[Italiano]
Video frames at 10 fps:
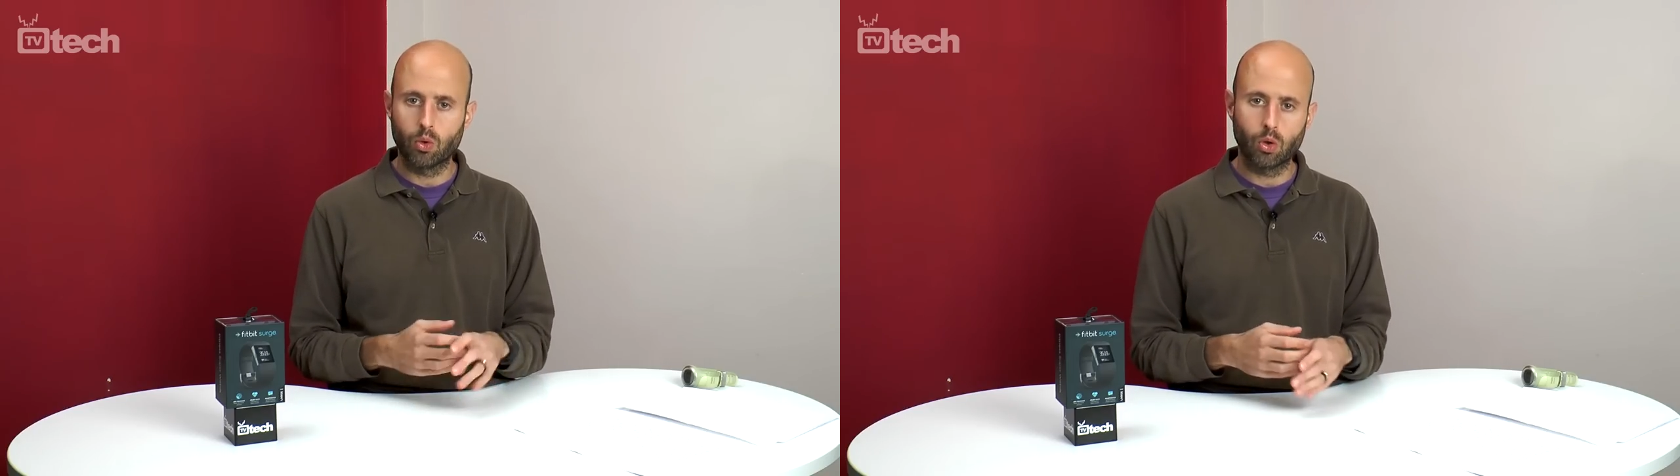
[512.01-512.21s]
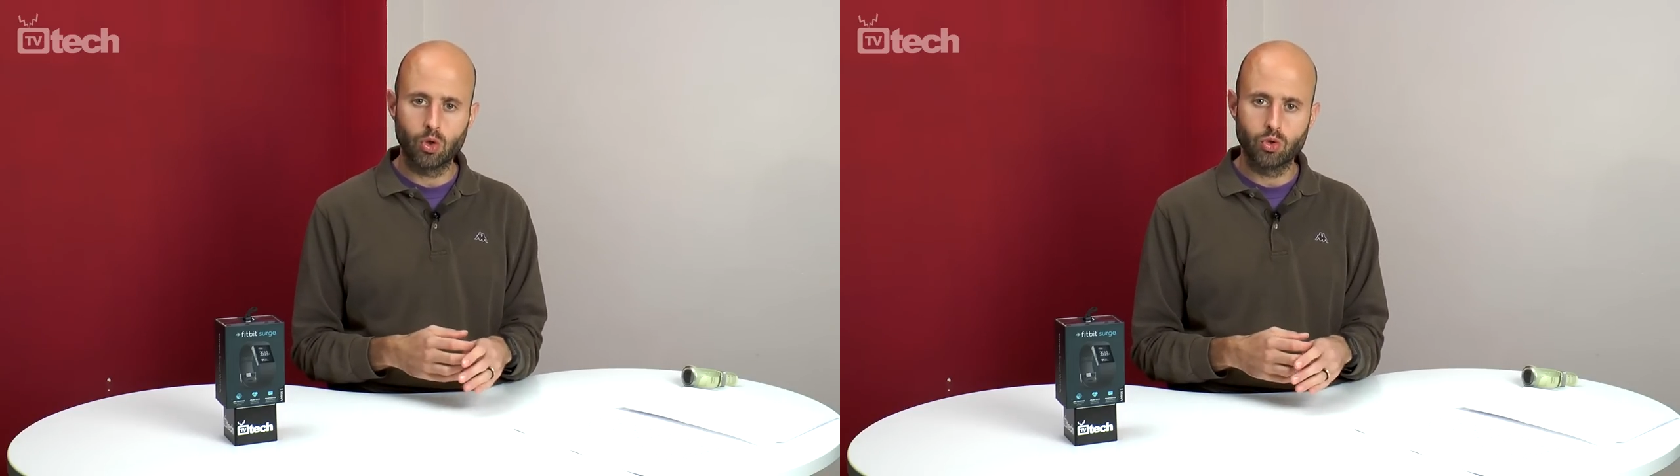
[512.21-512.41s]
un
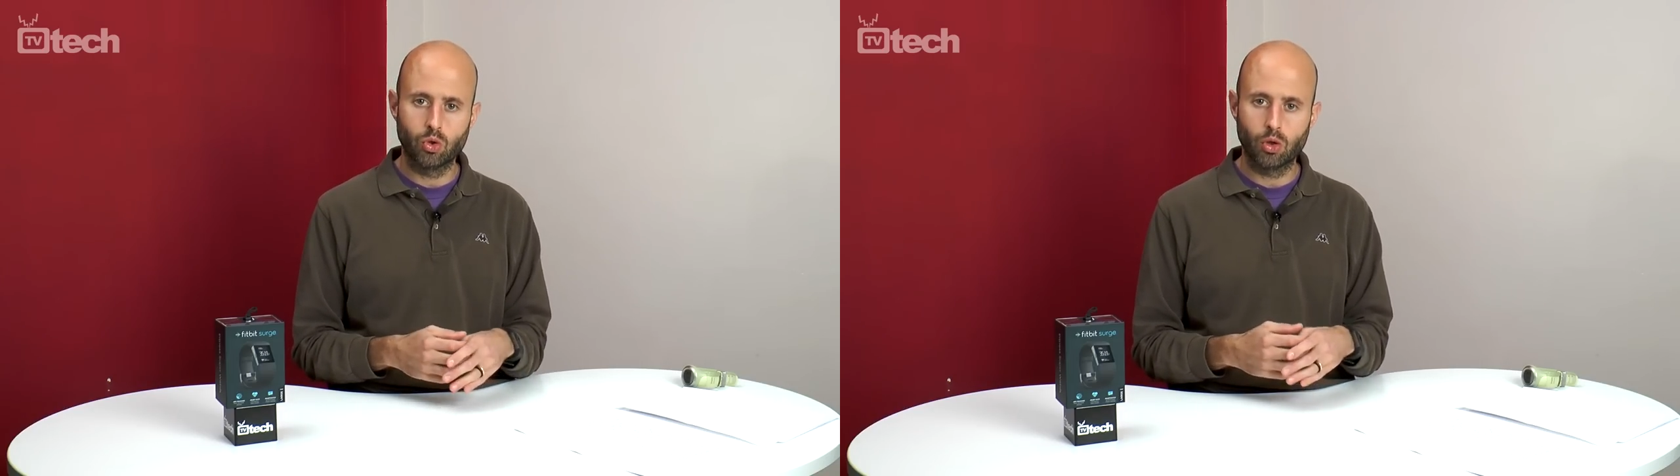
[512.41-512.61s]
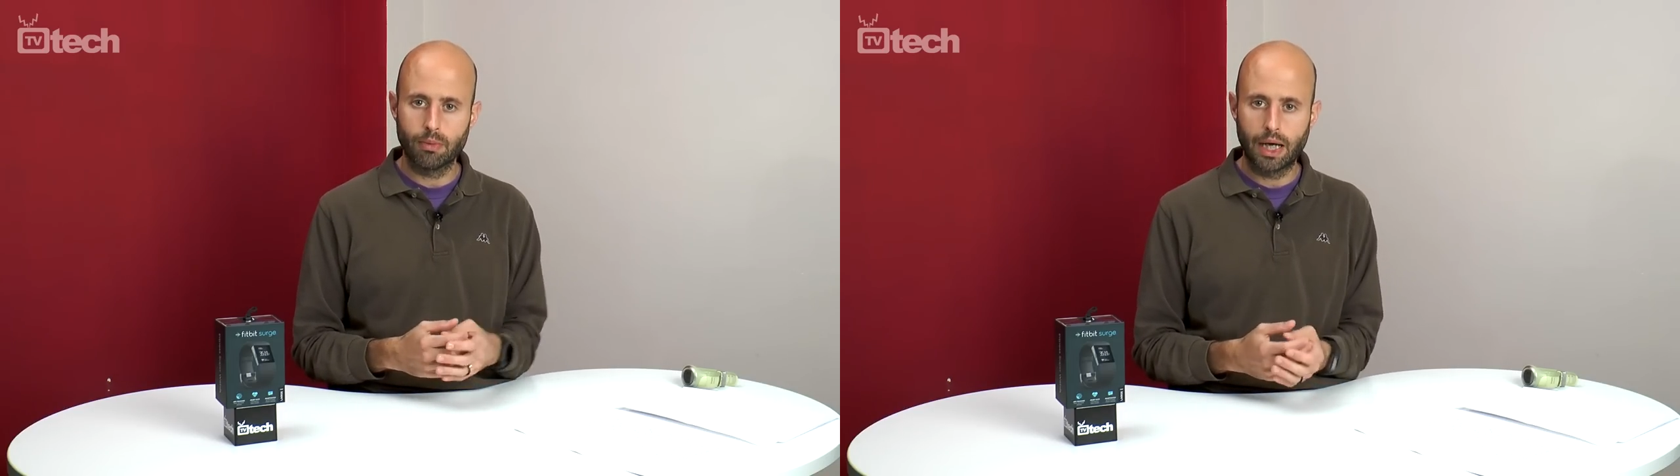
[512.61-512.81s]
orologio
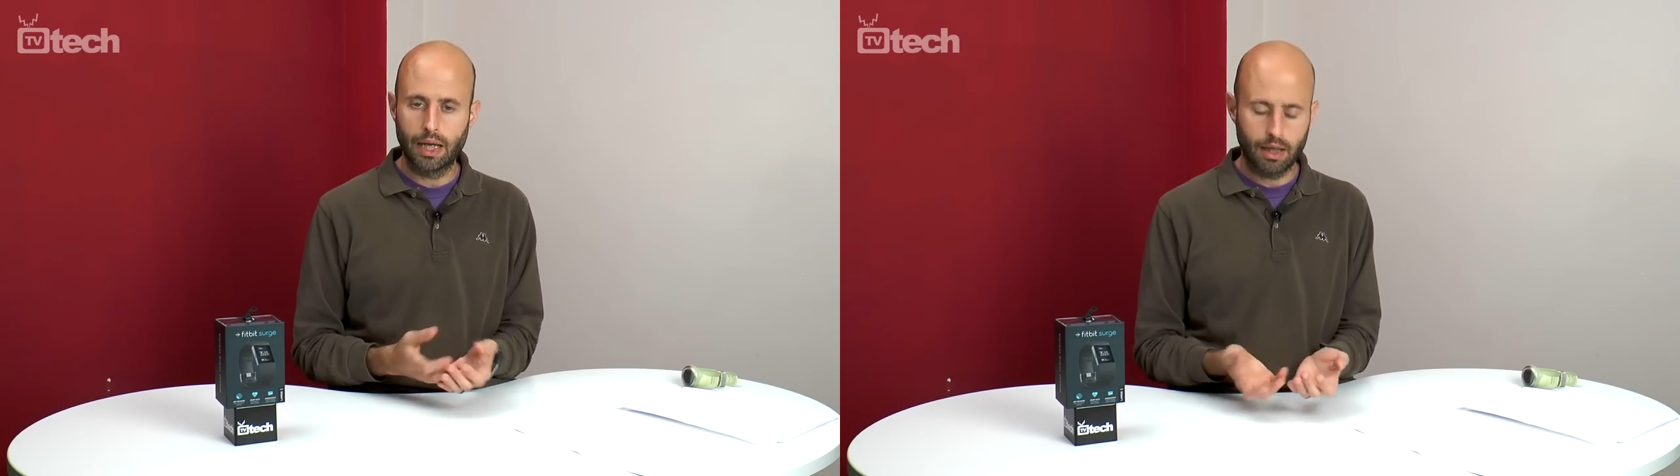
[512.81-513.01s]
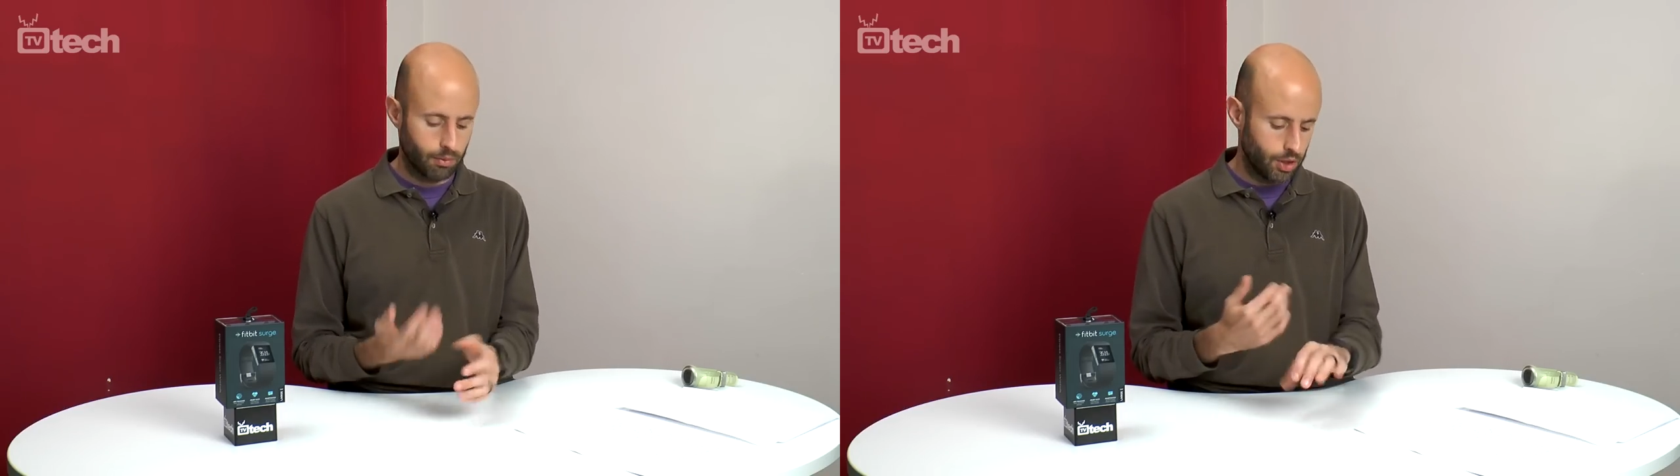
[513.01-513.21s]

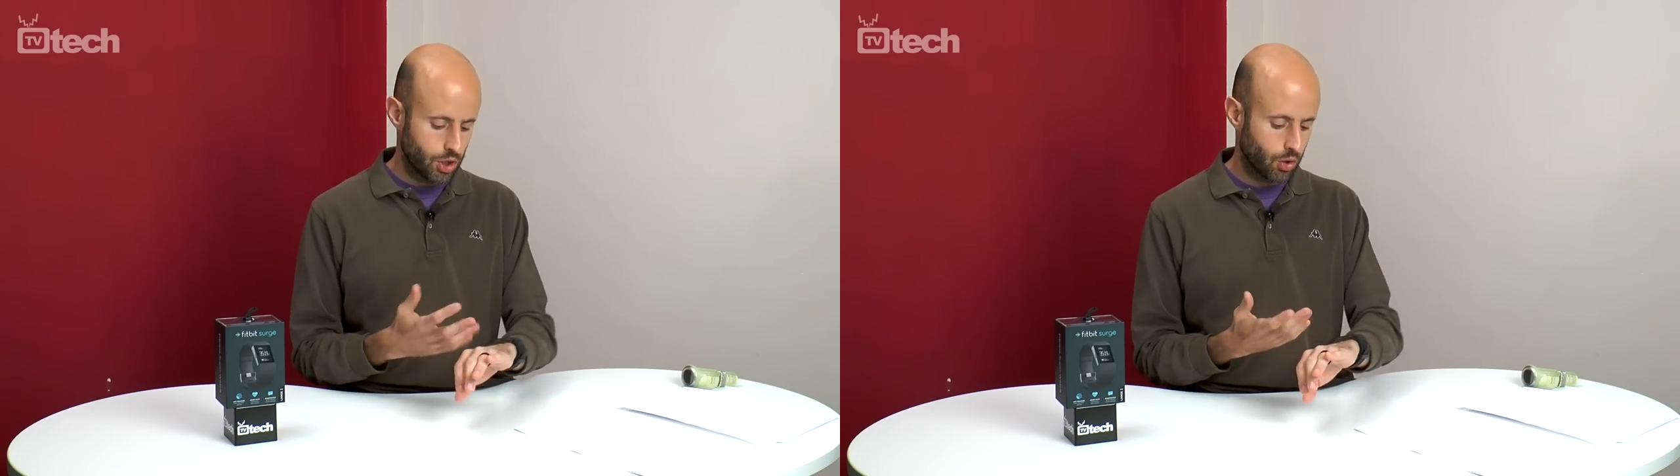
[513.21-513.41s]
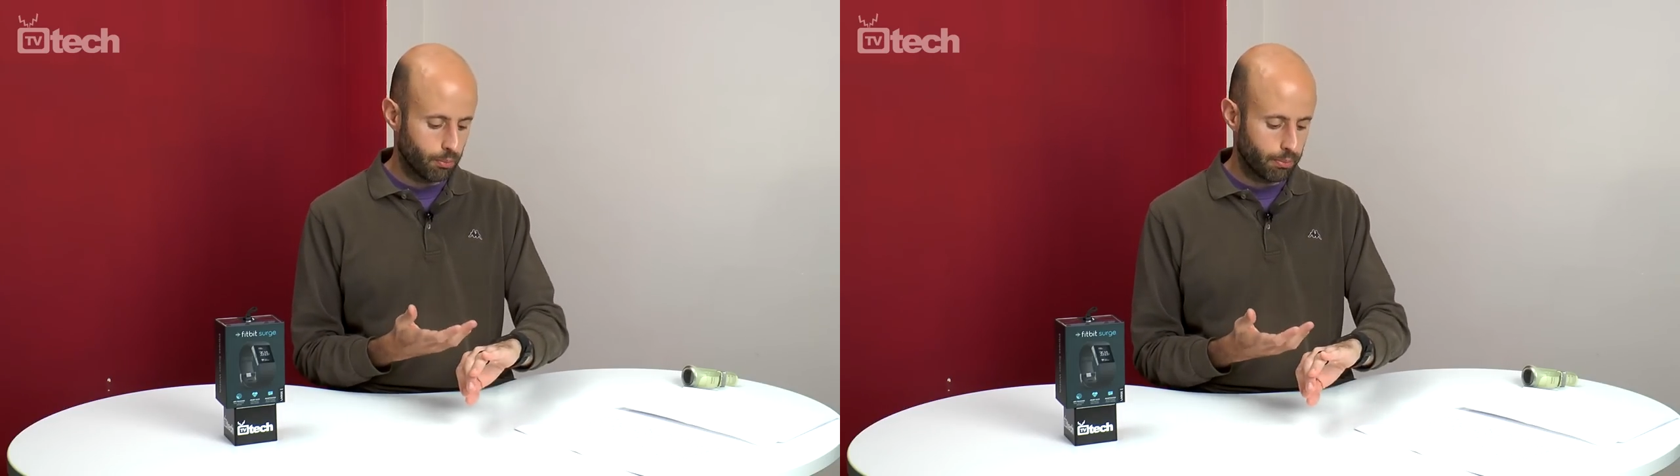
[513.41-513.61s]
normale che quindi
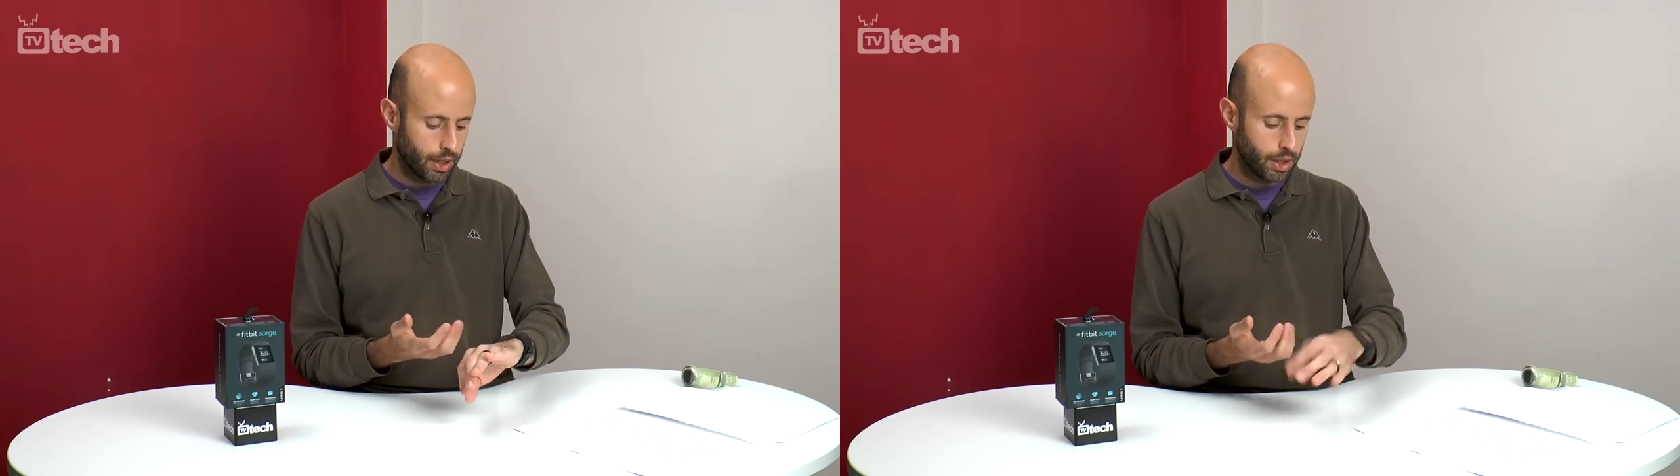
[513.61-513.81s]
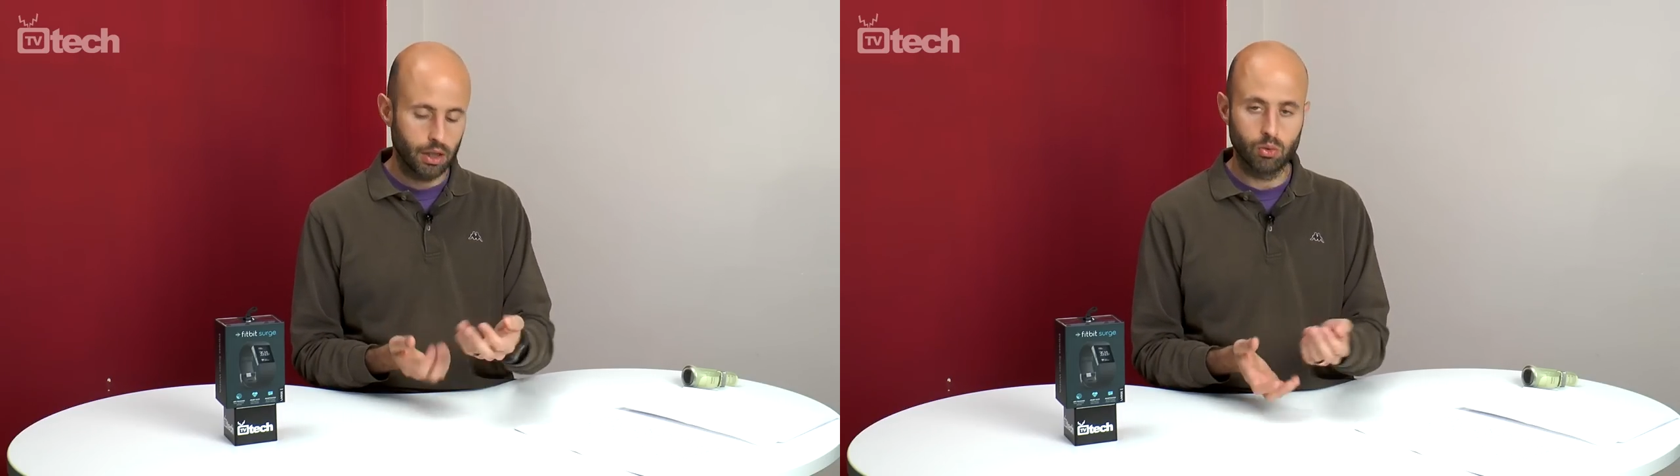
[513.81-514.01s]
ci accompagna